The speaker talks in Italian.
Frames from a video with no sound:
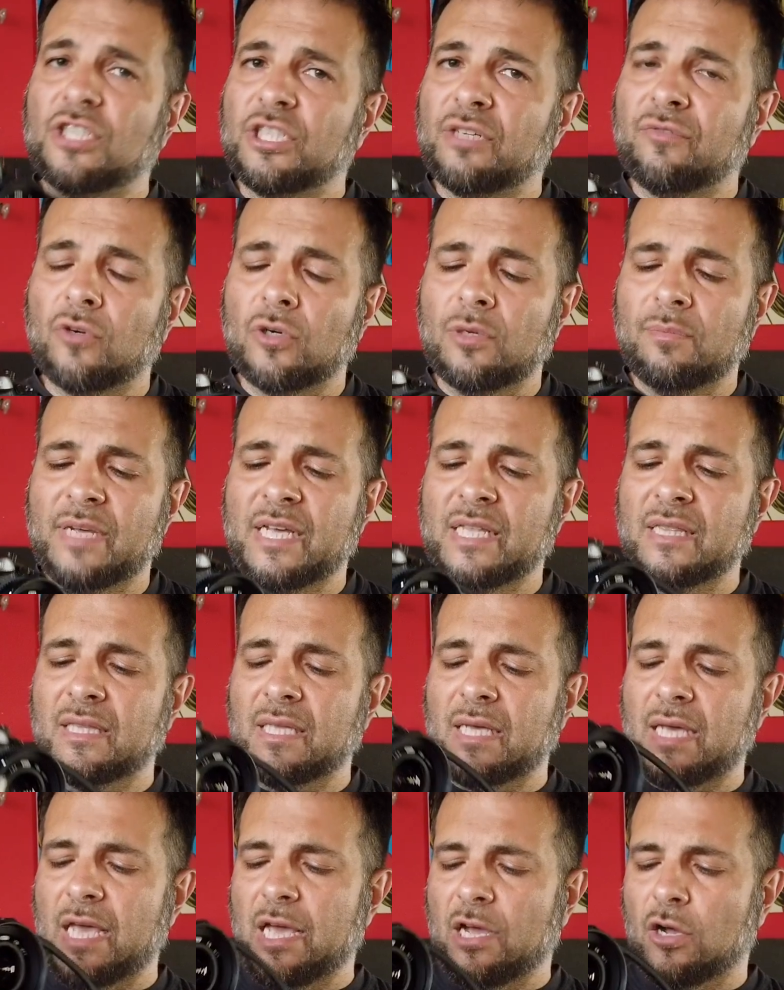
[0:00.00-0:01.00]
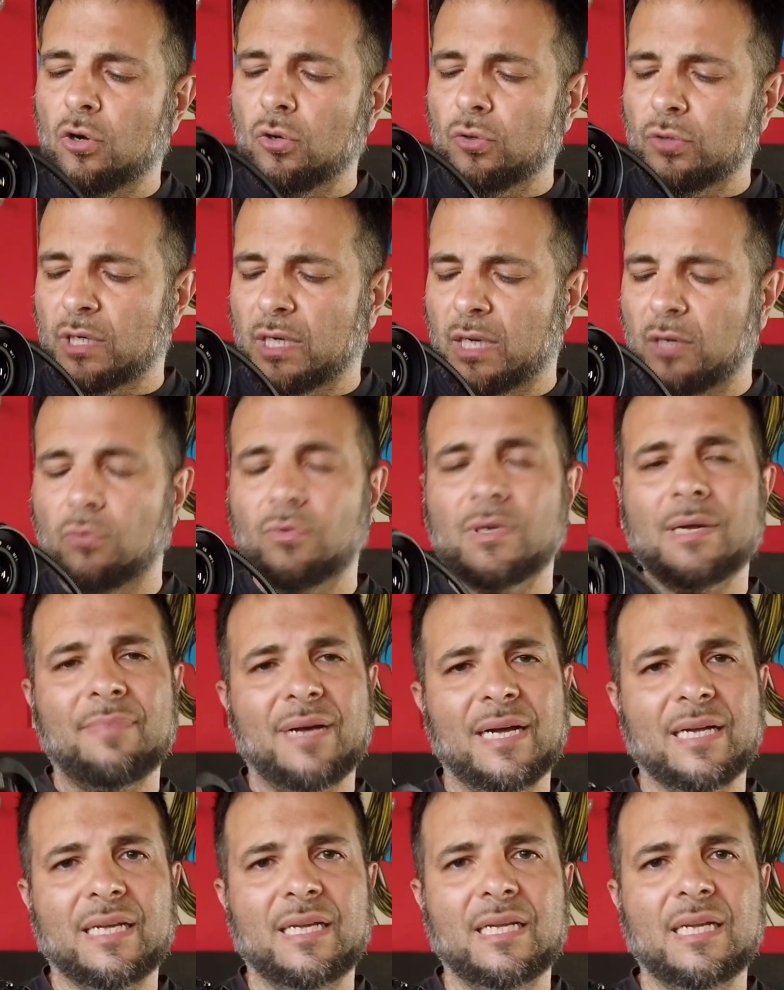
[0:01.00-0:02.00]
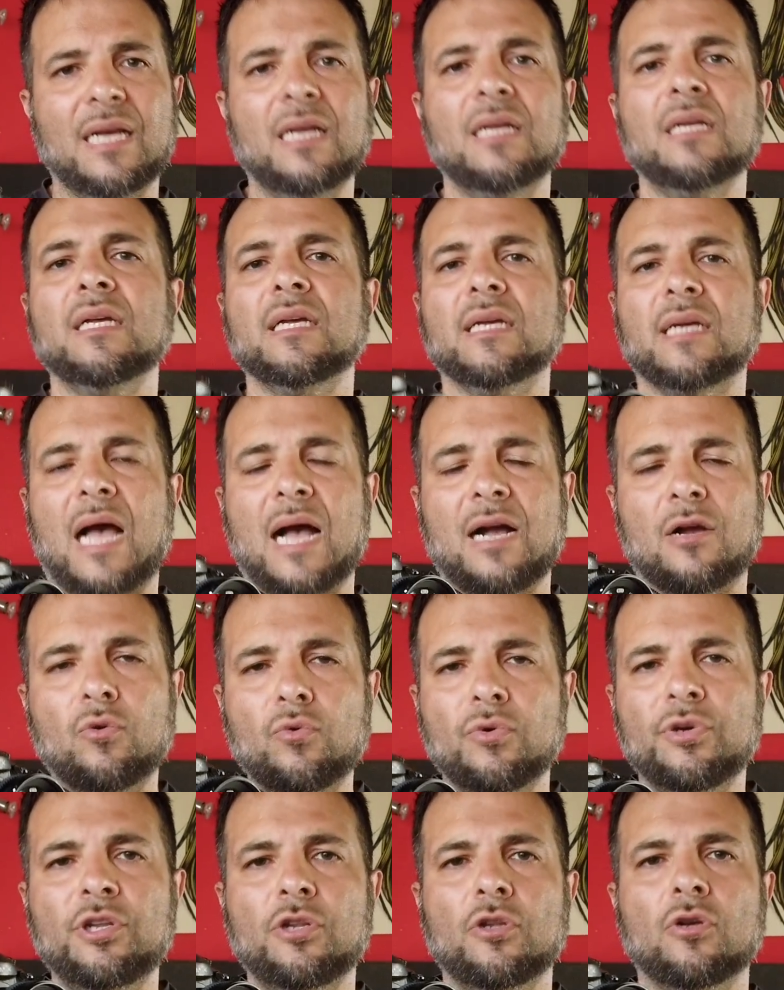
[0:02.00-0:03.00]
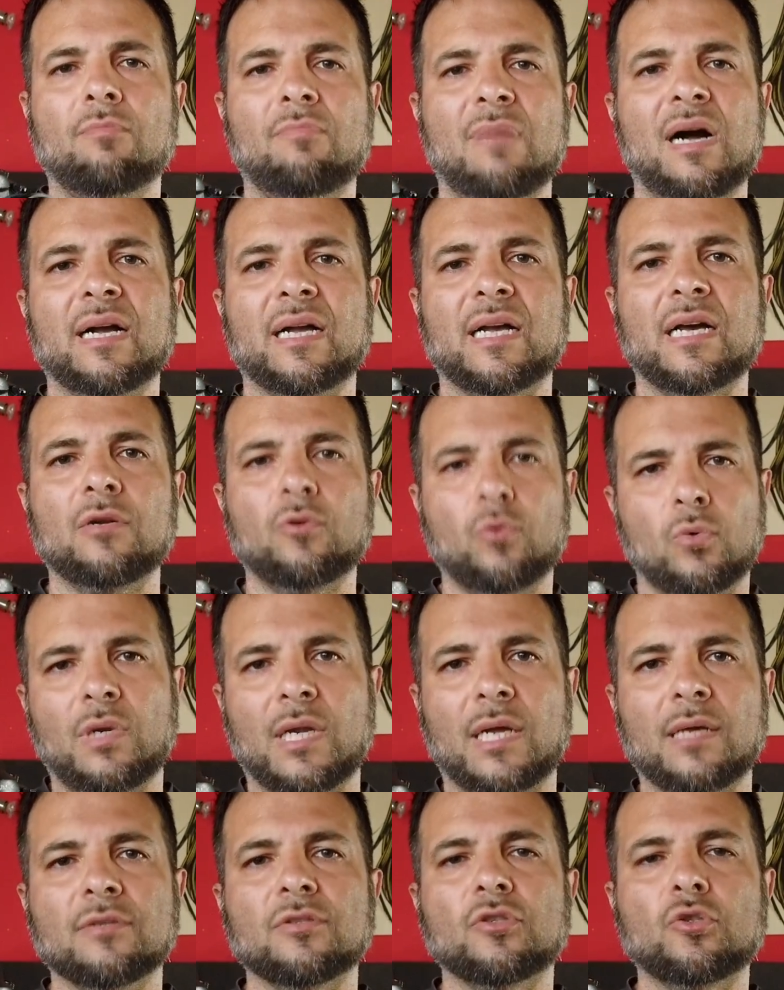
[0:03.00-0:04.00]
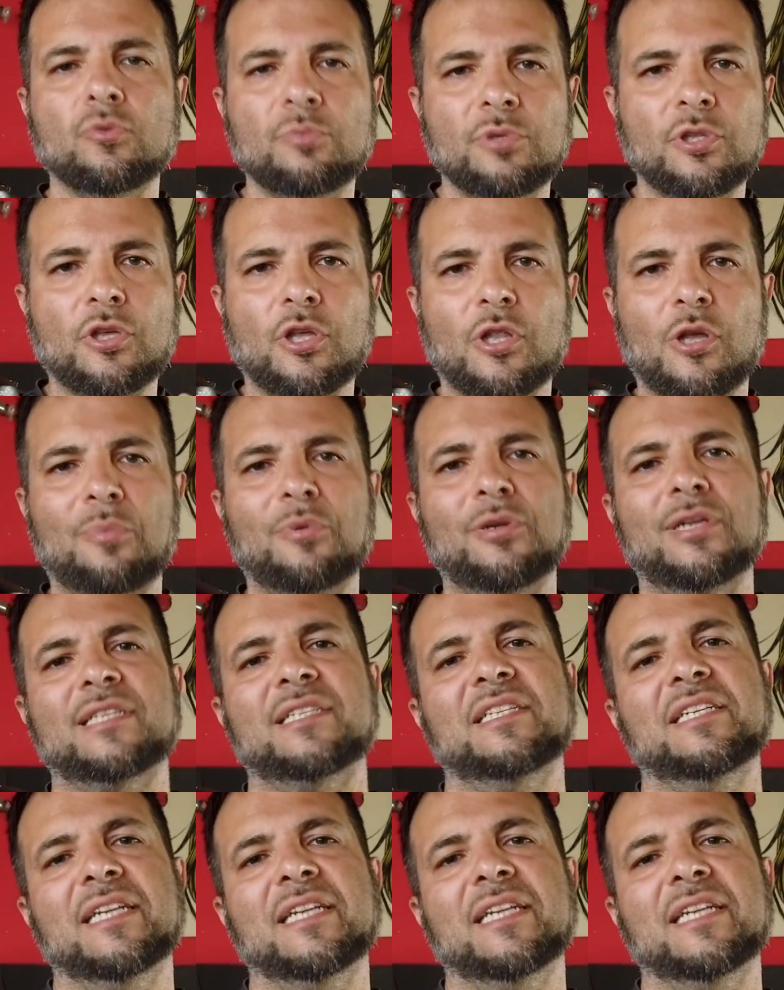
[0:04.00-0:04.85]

agevolmente e con una macchina a cui non manca nulla. Subito dopo la